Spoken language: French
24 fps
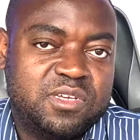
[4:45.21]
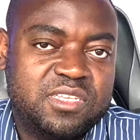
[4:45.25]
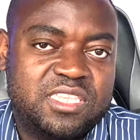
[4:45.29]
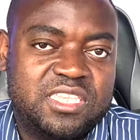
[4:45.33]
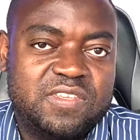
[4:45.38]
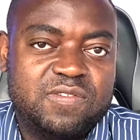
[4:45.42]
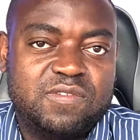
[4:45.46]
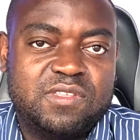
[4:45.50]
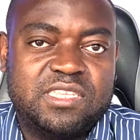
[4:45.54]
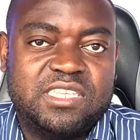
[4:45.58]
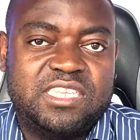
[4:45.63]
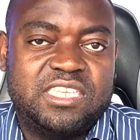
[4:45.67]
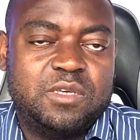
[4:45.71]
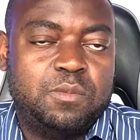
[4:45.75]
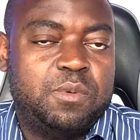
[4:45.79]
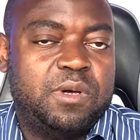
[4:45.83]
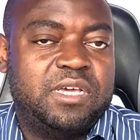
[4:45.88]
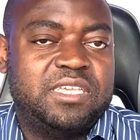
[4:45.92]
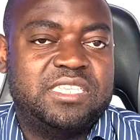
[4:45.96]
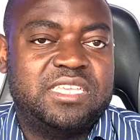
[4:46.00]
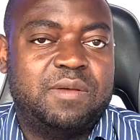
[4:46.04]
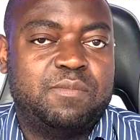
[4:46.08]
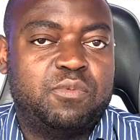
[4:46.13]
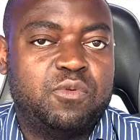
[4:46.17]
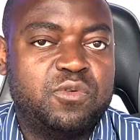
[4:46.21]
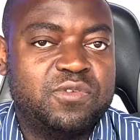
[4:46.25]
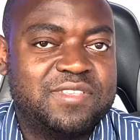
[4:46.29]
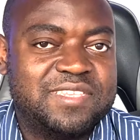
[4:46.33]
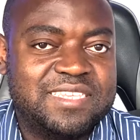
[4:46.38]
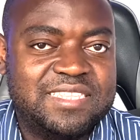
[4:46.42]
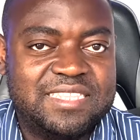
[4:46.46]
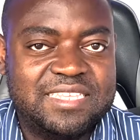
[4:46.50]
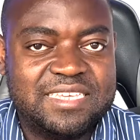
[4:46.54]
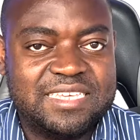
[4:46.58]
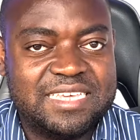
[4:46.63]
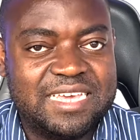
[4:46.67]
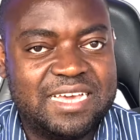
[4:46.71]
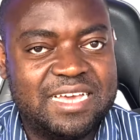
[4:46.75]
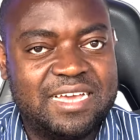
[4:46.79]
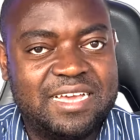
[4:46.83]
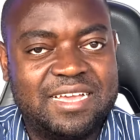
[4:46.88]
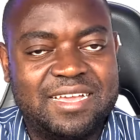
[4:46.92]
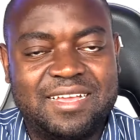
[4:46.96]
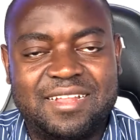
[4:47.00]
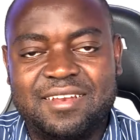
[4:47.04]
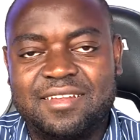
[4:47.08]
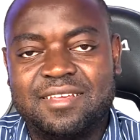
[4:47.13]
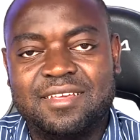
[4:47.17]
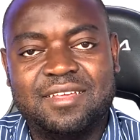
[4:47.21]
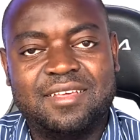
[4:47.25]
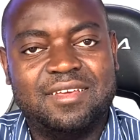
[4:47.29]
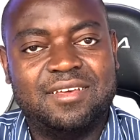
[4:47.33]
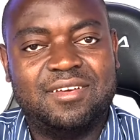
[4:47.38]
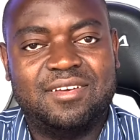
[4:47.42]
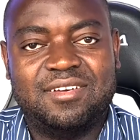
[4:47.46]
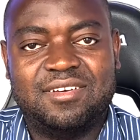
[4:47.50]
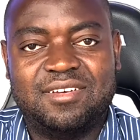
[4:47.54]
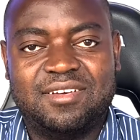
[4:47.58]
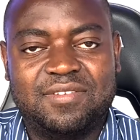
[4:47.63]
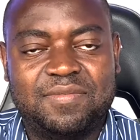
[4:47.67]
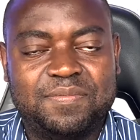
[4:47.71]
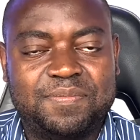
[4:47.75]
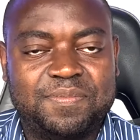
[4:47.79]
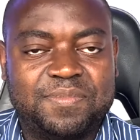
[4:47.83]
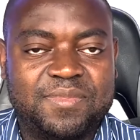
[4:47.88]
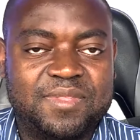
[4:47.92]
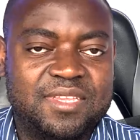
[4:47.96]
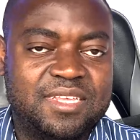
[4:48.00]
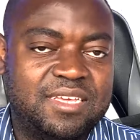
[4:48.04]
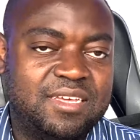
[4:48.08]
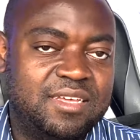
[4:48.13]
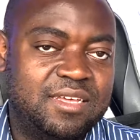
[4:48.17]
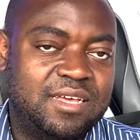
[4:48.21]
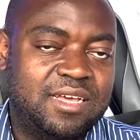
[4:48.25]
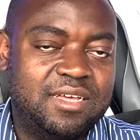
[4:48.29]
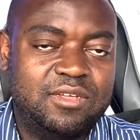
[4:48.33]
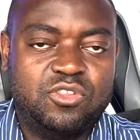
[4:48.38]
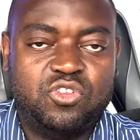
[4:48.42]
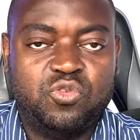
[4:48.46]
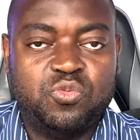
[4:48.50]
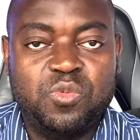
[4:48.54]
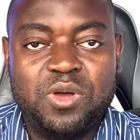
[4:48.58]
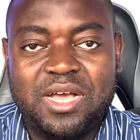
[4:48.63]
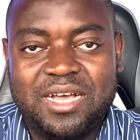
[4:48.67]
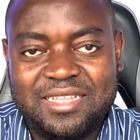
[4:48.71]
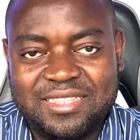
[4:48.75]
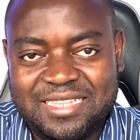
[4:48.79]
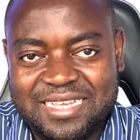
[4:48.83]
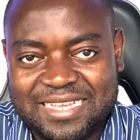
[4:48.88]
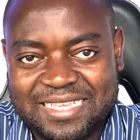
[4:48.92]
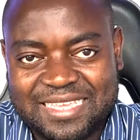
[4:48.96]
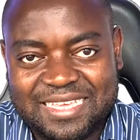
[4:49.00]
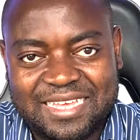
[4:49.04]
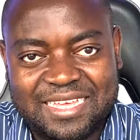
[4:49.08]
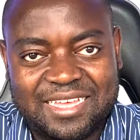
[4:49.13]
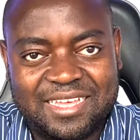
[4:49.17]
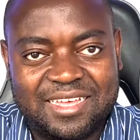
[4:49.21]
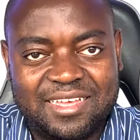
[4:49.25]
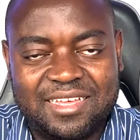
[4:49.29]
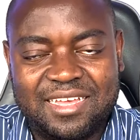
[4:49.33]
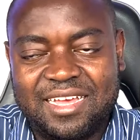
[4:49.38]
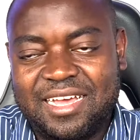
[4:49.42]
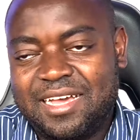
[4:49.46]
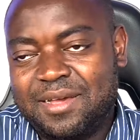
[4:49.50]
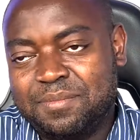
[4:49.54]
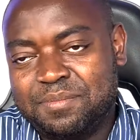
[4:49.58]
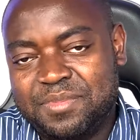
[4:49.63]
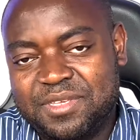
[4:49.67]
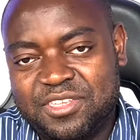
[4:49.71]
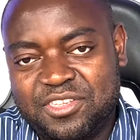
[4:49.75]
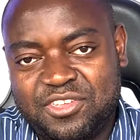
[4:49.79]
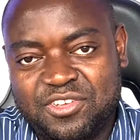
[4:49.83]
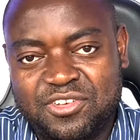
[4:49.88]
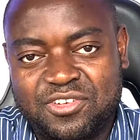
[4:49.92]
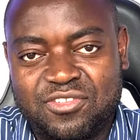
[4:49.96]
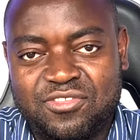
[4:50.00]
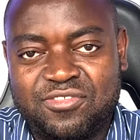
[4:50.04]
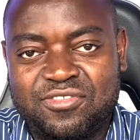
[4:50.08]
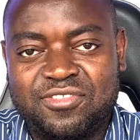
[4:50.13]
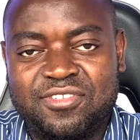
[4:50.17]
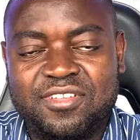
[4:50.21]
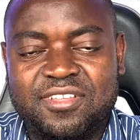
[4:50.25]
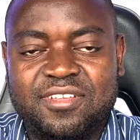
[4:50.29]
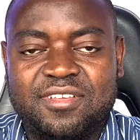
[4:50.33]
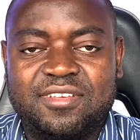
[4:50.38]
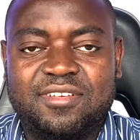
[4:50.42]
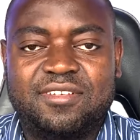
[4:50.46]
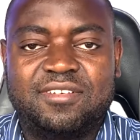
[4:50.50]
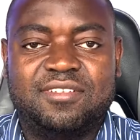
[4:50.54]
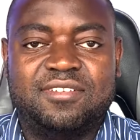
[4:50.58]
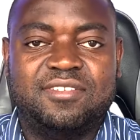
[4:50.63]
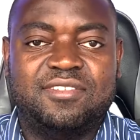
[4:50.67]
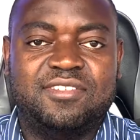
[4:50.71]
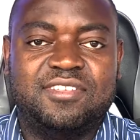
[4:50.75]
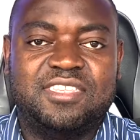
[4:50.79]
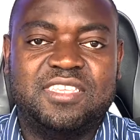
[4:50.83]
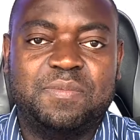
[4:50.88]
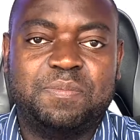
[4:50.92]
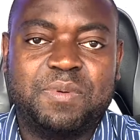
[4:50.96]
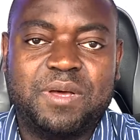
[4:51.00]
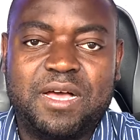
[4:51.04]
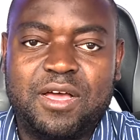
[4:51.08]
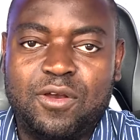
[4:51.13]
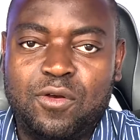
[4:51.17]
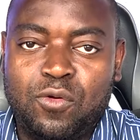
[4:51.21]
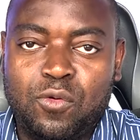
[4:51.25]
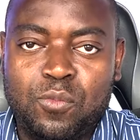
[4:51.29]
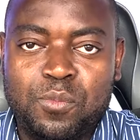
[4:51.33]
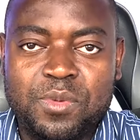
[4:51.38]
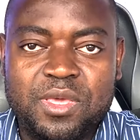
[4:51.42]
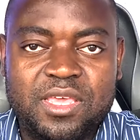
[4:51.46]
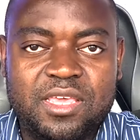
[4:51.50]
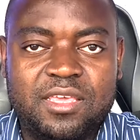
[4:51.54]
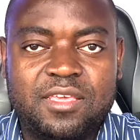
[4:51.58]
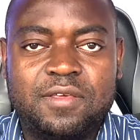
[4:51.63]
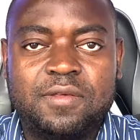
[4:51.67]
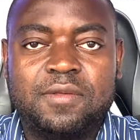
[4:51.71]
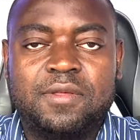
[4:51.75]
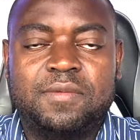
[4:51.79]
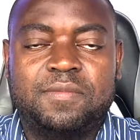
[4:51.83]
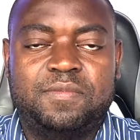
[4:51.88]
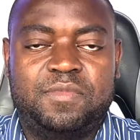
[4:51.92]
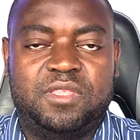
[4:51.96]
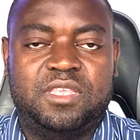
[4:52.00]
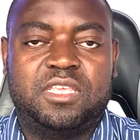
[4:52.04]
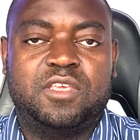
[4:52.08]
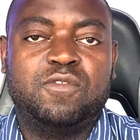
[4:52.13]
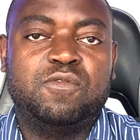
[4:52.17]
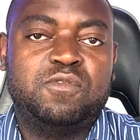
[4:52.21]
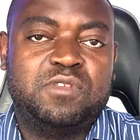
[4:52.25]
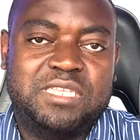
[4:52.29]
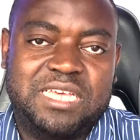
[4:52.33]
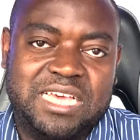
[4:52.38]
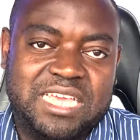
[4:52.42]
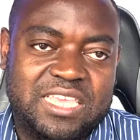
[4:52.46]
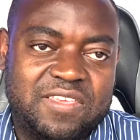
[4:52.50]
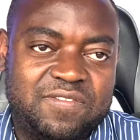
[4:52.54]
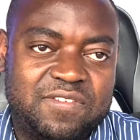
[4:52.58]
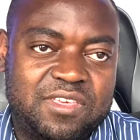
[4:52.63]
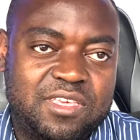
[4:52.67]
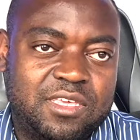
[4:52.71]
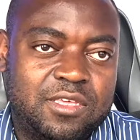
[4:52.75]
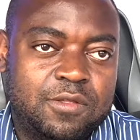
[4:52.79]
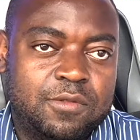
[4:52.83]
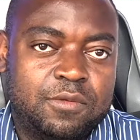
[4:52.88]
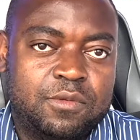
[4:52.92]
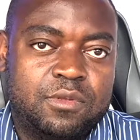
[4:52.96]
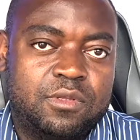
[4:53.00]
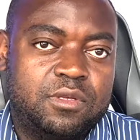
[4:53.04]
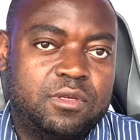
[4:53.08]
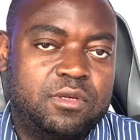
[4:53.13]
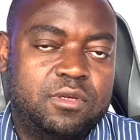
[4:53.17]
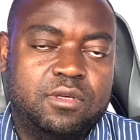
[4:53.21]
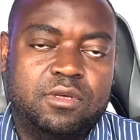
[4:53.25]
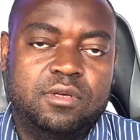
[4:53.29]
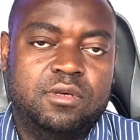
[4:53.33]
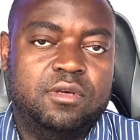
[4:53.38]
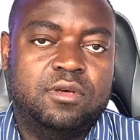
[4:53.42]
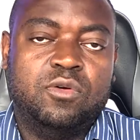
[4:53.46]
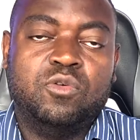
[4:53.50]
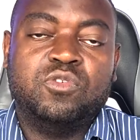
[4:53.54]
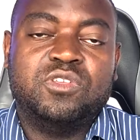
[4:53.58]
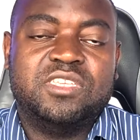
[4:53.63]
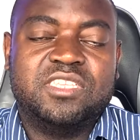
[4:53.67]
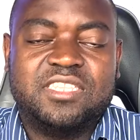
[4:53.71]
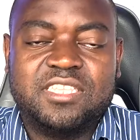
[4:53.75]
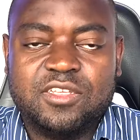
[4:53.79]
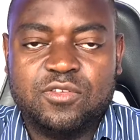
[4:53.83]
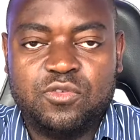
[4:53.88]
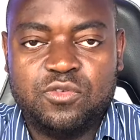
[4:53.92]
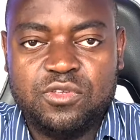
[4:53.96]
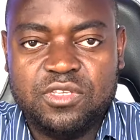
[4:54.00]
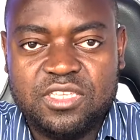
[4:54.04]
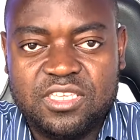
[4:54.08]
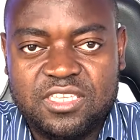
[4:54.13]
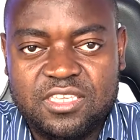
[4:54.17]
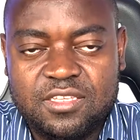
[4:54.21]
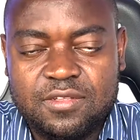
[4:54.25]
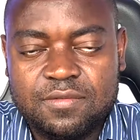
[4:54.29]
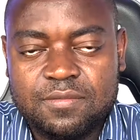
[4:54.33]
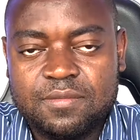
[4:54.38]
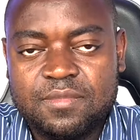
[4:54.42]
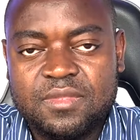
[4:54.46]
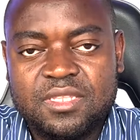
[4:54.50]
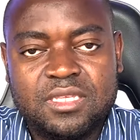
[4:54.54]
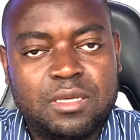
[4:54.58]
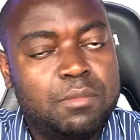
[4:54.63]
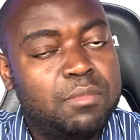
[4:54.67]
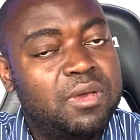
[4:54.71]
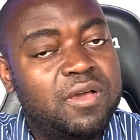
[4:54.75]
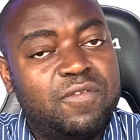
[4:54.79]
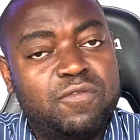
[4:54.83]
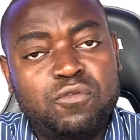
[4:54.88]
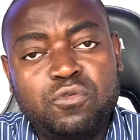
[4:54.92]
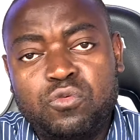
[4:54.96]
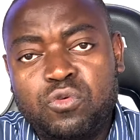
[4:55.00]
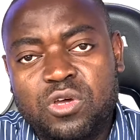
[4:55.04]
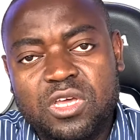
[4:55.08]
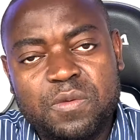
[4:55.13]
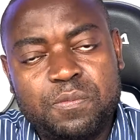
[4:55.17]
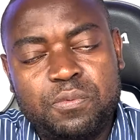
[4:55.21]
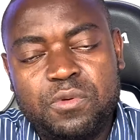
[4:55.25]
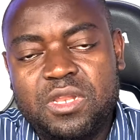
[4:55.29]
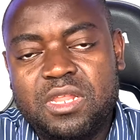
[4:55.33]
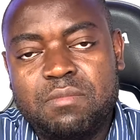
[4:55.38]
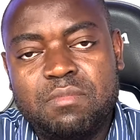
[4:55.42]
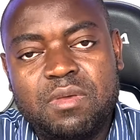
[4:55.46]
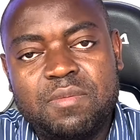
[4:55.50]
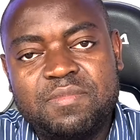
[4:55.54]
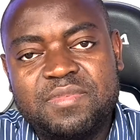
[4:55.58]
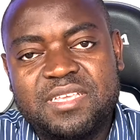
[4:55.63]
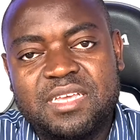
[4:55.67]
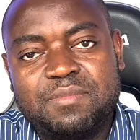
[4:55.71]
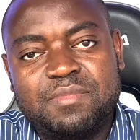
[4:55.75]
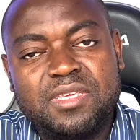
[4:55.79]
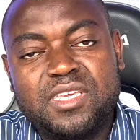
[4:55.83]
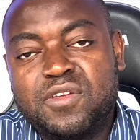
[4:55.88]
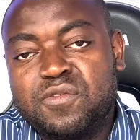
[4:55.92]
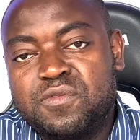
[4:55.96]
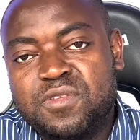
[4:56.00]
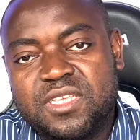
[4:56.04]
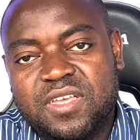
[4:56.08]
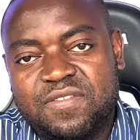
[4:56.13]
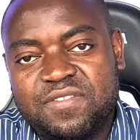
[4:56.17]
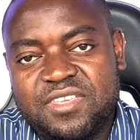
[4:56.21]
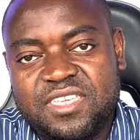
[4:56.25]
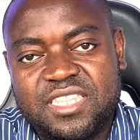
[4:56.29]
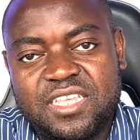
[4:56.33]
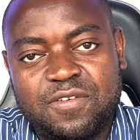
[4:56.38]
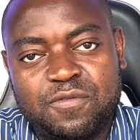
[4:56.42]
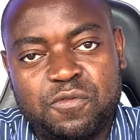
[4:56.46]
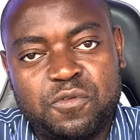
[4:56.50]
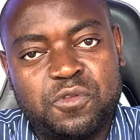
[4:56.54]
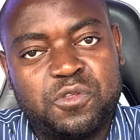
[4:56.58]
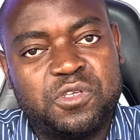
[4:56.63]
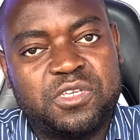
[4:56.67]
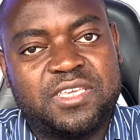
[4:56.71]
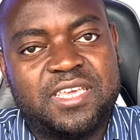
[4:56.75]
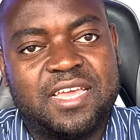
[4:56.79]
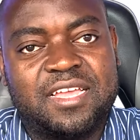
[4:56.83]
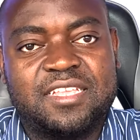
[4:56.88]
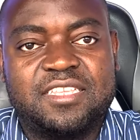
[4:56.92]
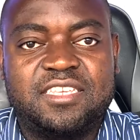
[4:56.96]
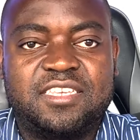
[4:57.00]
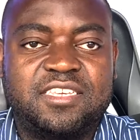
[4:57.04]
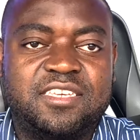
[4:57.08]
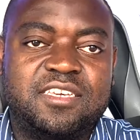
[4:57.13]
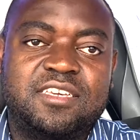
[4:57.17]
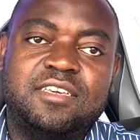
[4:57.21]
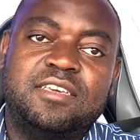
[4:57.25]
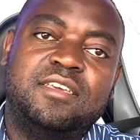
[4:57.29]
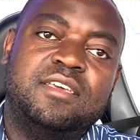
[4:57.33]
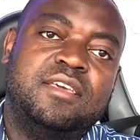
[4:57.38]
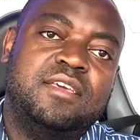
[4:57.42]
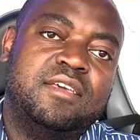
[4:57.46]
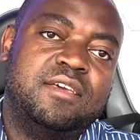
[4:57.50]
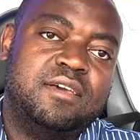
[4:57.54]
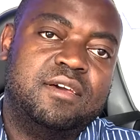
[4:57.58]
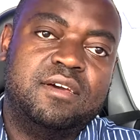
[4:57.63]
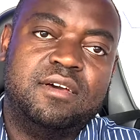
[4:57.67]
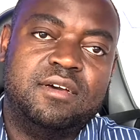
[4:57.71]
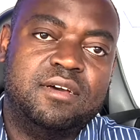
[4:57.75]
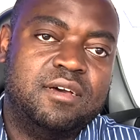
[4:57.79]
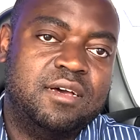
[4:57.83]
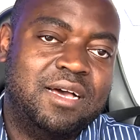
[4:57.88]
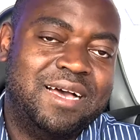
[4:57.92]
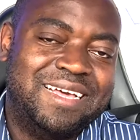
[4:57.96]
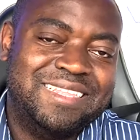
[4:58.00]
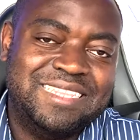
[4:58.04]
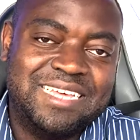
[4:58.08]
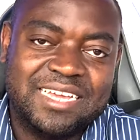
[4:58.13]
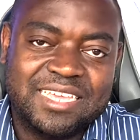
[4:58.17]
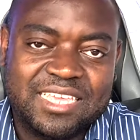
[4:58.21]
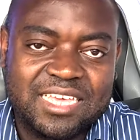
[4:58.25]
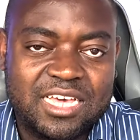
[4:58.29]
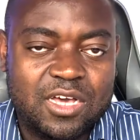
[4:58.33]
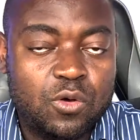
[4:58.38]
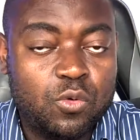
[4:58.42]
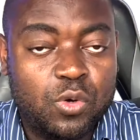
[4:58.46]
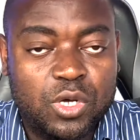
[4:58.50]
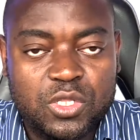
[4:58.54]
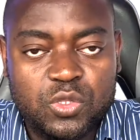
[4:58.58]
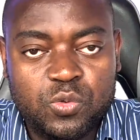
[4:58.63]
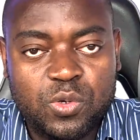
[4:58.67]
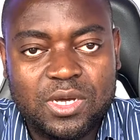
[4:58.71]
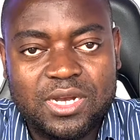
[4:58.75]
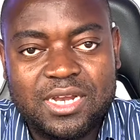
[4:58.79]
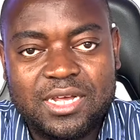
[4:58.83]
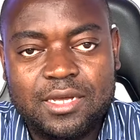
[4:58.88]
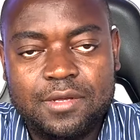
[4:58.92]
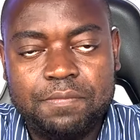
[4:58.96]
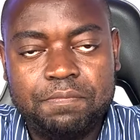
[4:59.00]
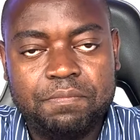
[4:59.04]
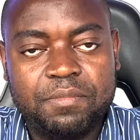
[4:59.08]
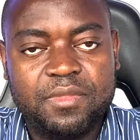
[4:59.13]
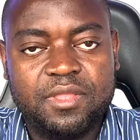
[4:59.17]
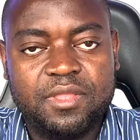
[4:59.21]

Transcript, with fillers: si vous étiez par exemple au Sénégal, euh, du moins à Dakar, à Abidjan, je ne sais pas, à Lomé, et que vous arrivez aux États-Unis, bah, vous n'aurez plus les mêmes amis que vous aviez dans votre quartier euh, à Dakar ou à Douala.